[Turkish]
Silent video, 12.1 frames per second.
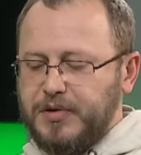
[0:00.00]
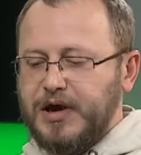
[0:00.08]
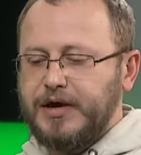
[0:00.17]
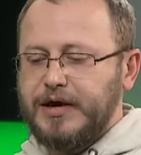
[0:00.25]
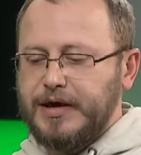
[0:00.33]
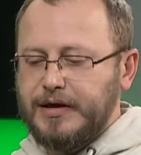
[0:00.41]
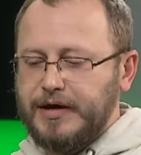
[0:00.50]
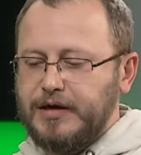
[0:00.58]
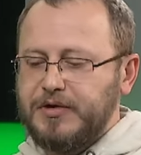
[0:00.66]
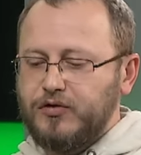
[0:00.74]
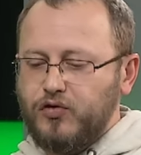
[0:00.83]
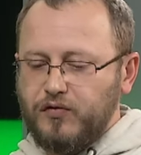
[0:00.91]
bir araya
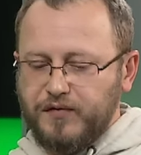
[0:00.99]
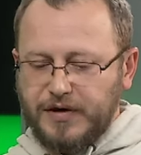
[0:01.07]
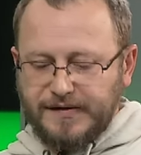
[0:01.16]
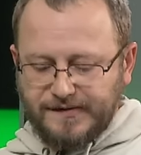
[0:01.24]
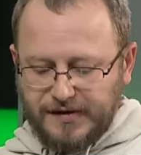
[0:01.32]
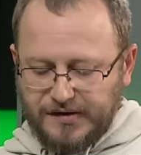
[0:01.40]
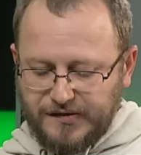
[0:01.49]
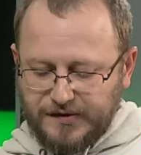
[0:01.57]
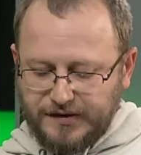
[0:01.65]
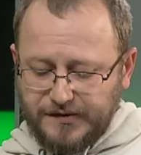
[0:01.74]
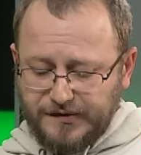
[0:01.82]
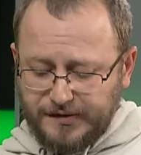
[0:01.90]
gelerek bir konferans
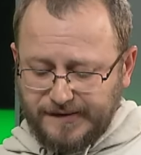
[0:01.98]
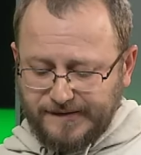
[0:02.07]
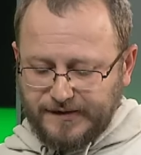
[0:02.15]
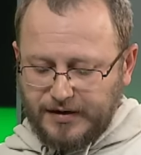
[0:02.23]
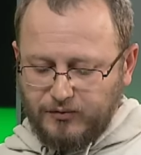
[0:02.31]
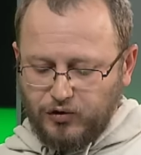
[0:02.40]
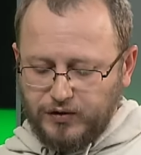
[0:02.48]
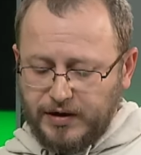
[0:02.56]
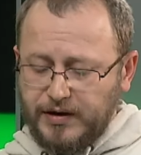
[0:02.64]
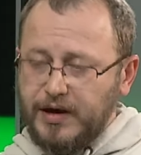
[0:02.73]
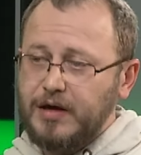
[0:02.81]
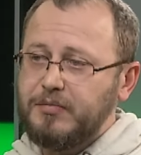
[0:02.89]
gerçekleştirdik
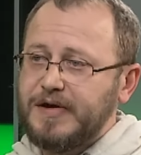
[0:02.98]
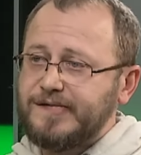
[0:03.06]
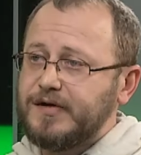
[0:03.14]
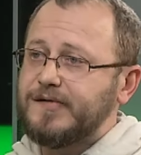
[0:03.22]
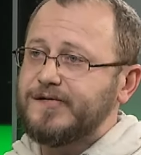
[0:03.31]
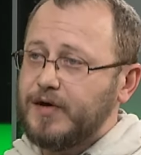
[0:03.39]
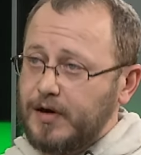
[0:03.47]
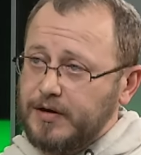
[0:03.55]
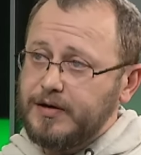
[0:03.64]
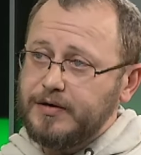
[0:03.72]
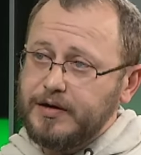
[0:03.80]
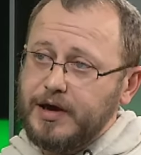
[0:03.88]
İstanbul'da. Hem pestlerin
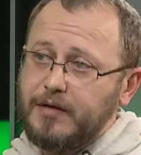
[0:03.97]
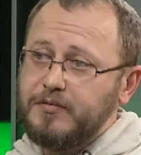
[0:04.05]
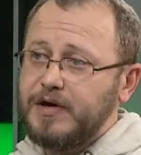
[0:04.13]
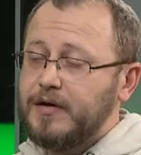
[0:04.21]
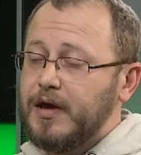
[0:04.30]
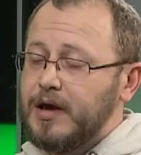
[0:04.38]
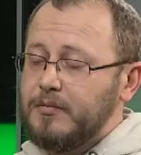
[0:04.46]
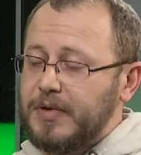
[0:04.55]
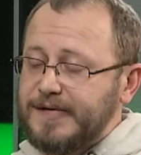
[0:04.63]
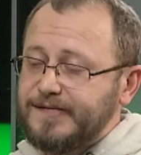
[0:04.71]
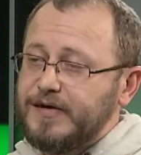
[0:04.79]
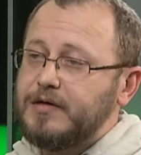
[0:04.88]
zararlarını hem de
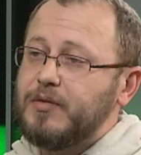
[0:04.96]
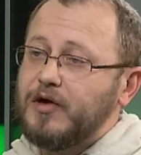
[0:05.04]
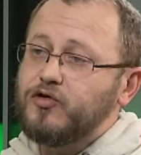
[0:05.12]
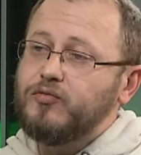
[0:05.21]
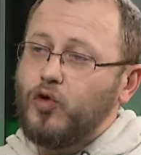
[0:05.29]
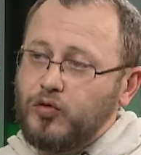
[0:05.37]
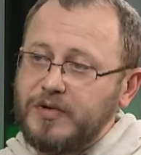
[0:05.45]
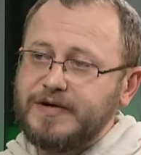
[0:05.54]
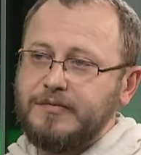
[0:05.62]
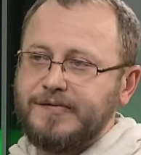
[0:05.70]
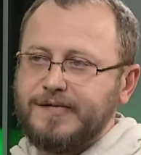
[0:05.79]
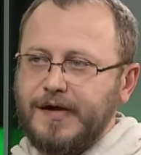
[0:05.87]
pestlere mahkum
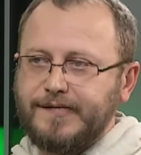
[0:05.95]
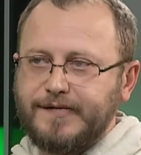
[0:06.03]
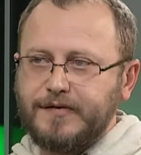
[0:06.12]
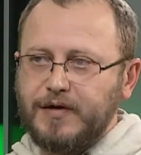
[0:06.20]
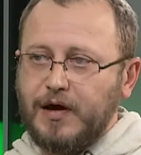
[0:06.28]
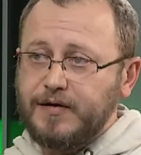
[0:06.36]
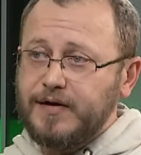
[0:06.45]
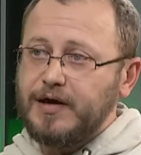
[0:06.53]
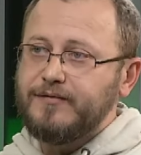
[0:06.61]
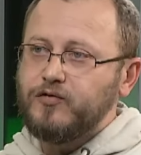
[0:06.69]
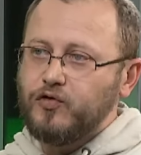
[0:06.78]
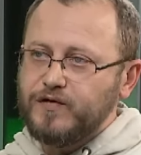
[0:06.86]
olmadığımız aslında
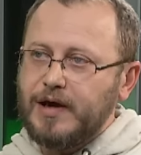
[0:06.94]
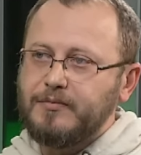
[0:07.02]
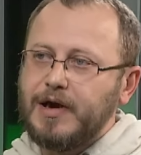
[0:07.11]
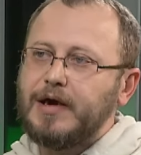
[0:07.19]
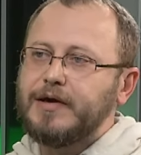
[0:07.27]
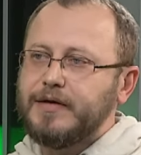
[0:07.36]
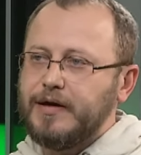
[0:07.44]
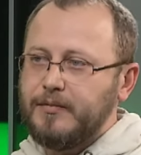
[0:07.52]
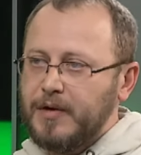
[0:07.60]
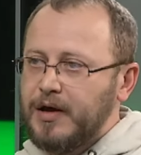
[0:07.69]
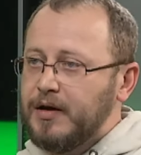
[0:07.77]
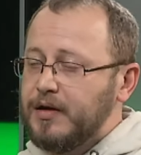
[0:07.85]
alternatif yöntemlerle de
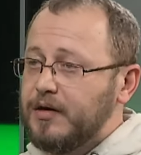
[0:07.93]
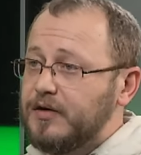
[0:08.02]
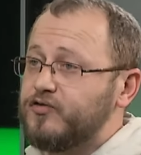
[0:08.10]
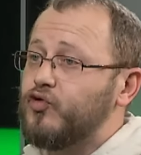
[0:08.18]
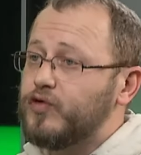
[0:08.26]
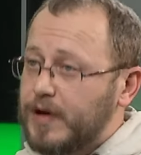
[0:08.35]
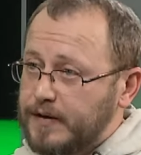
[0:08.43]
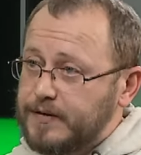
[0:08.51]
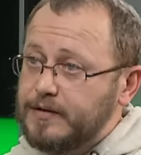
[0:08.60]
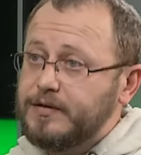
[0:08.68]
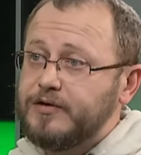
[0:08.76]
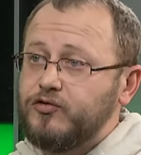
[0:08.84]
e, çok
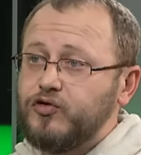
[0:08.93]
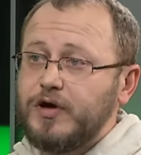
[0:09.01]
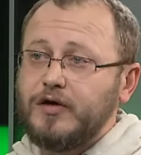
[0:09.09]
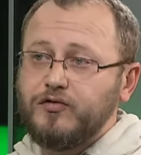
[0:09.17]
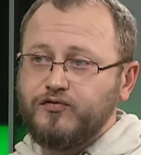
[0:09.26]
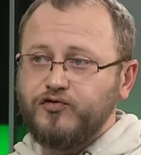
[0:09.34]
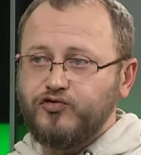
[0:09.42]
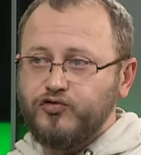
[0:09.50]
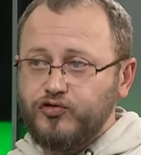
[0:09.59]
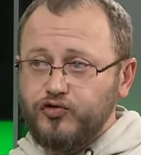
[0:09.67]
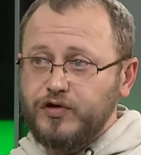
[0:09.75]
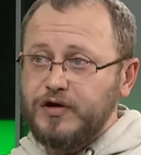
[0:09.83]
rahatlıkla dünya
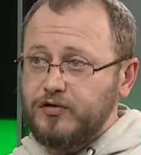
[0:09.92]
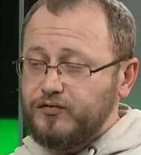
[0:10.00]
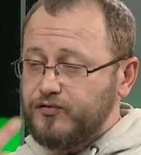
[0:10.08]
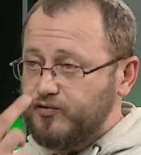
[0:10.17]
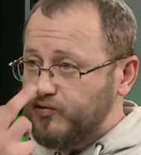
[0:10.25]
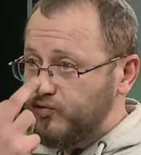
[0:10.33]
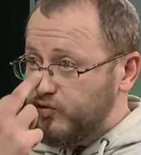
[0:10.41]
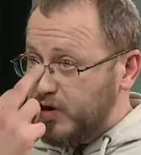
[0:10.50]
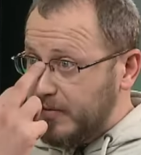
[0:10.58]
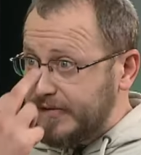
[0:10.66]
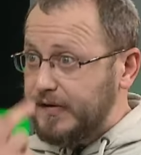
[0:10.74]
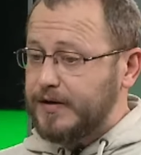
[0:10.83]
nüfusunu, Türkiye nüfusunu
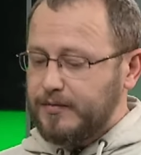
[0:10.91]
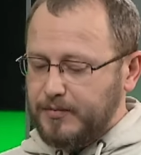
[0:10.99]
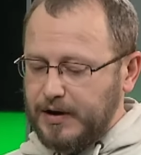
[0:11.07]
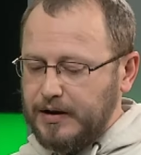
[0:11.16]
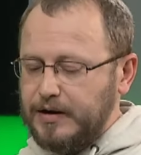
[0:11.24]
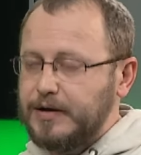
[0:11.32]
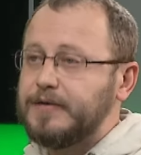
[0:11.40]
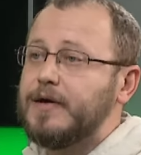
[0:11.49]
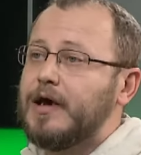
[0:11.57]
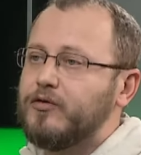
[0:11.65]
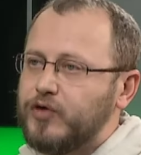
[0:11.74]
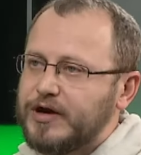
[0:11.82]
doyurabilecek e,
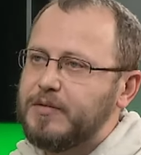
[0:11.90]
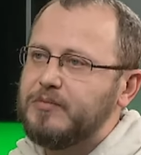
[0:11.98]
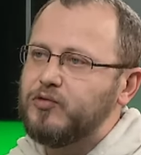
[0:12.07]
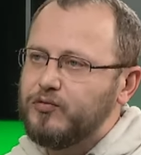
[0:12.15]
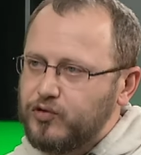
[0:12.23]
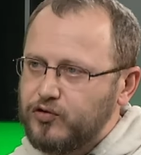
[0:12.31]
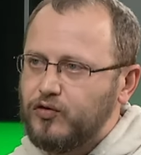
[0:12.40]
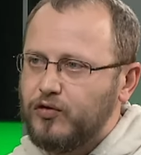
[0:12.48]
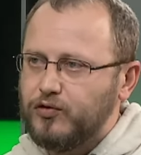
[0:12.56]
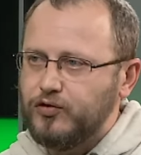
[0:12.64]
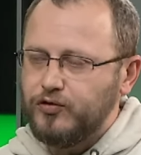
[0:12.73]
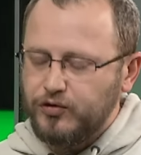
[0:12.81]
gıda üretmenin mümkün
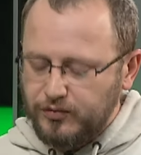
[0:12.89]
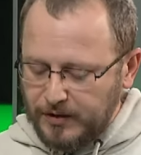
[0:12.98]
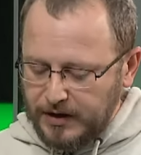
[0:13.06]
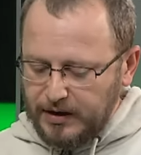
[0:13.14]
olduğunu